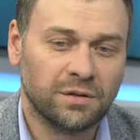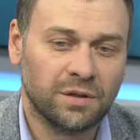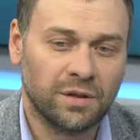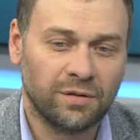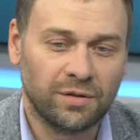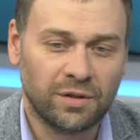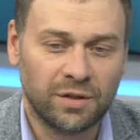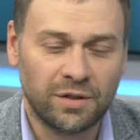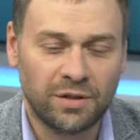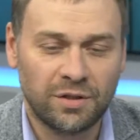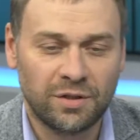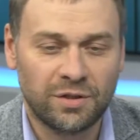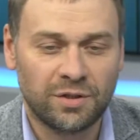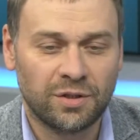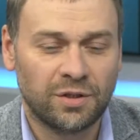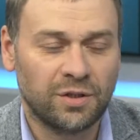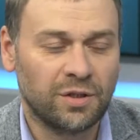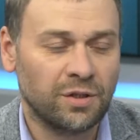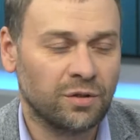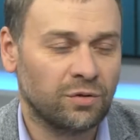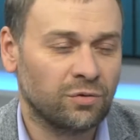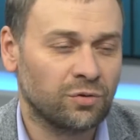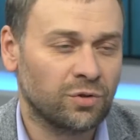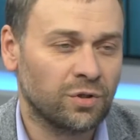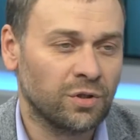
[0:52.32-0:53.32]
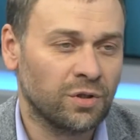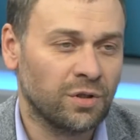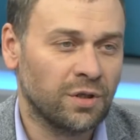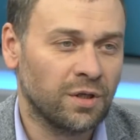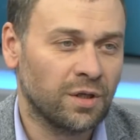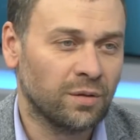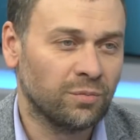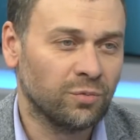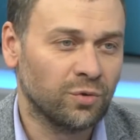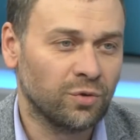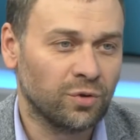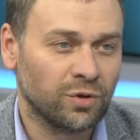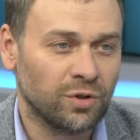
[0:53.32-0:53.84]
Наверное, не секрет уже
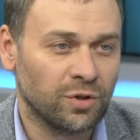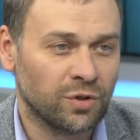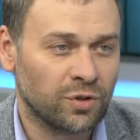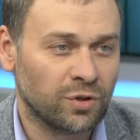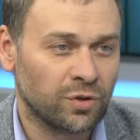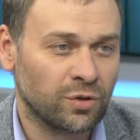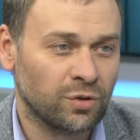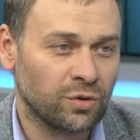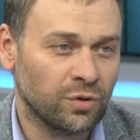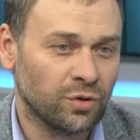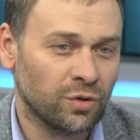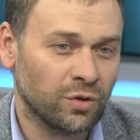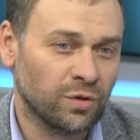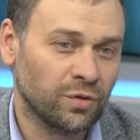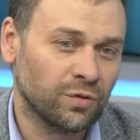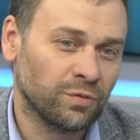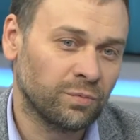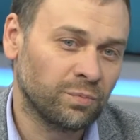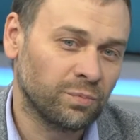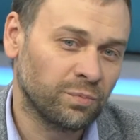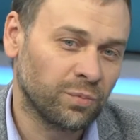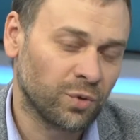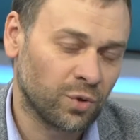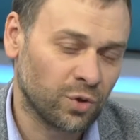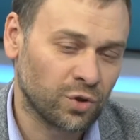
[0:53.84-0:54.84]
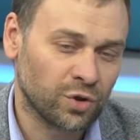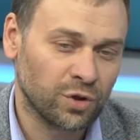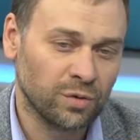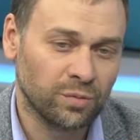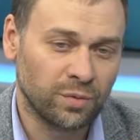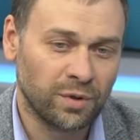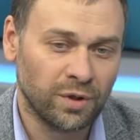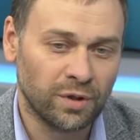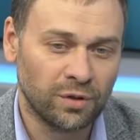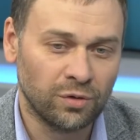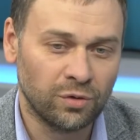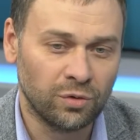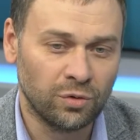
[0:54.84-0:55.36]
для многих, что в
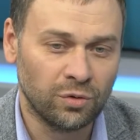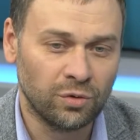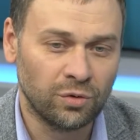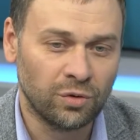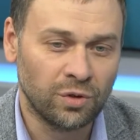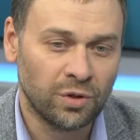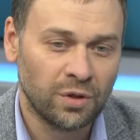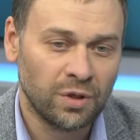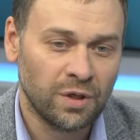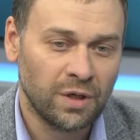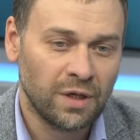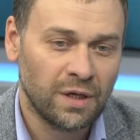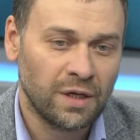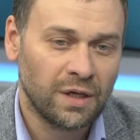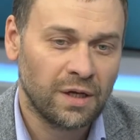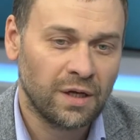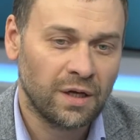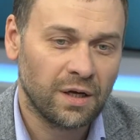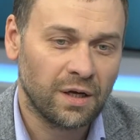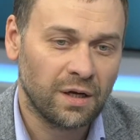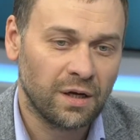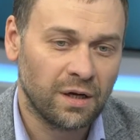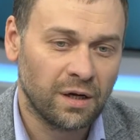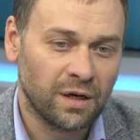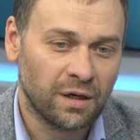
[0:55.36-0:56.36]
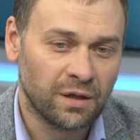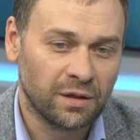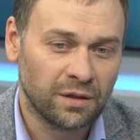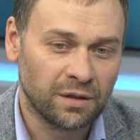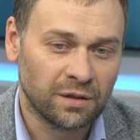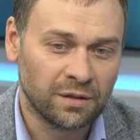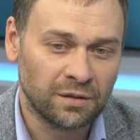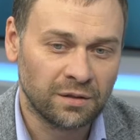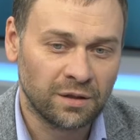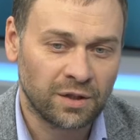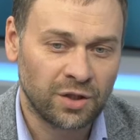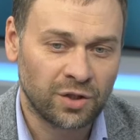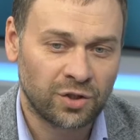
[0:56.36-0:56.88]
прошлом году
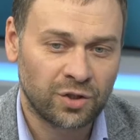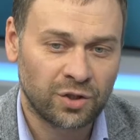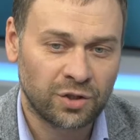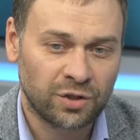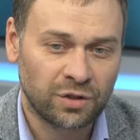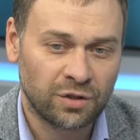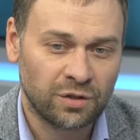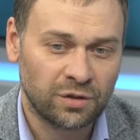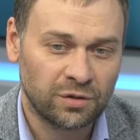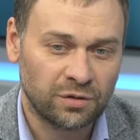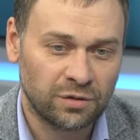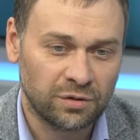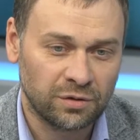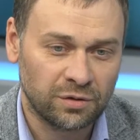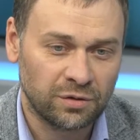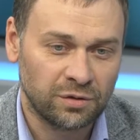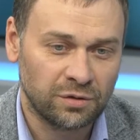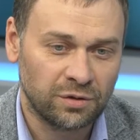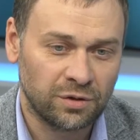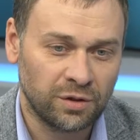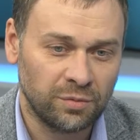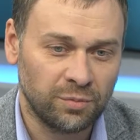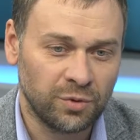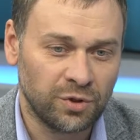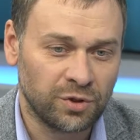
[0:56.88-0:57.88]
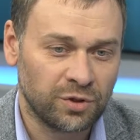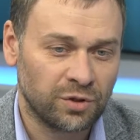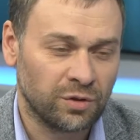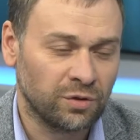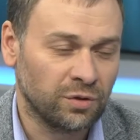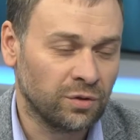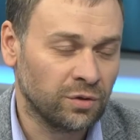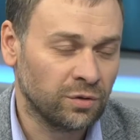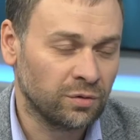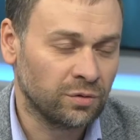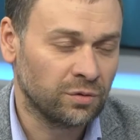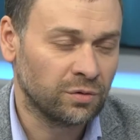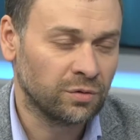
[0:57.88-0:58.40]
а, наш
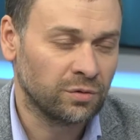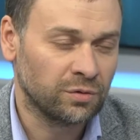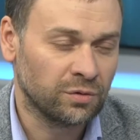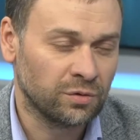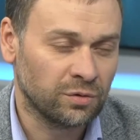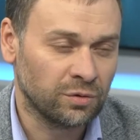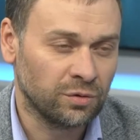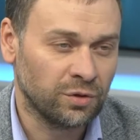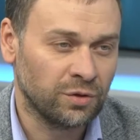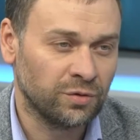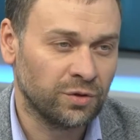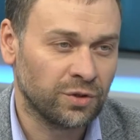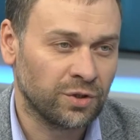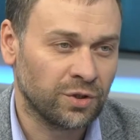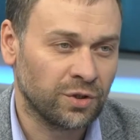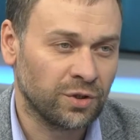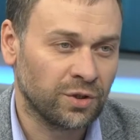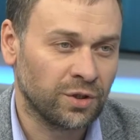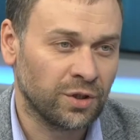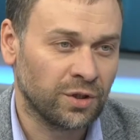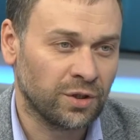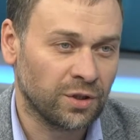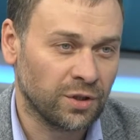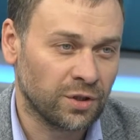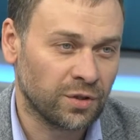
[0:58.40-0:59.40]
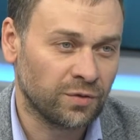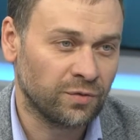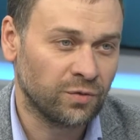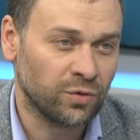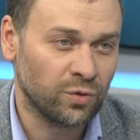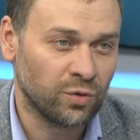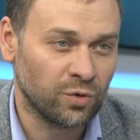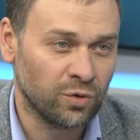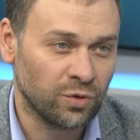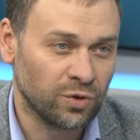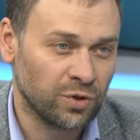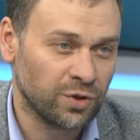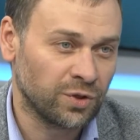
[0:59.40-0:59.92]
сибирский университет
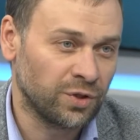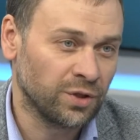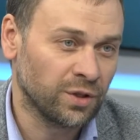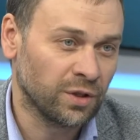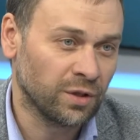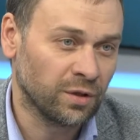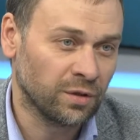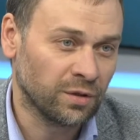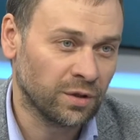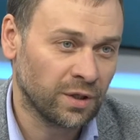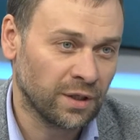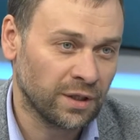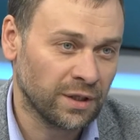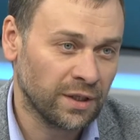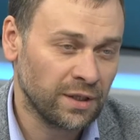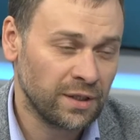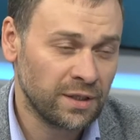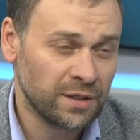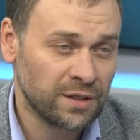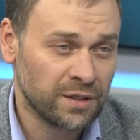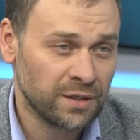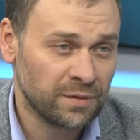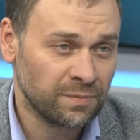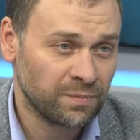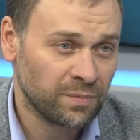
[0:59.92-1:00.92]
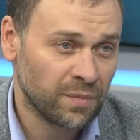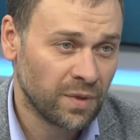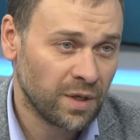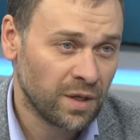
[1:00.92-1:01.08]
СФУ сделал анализы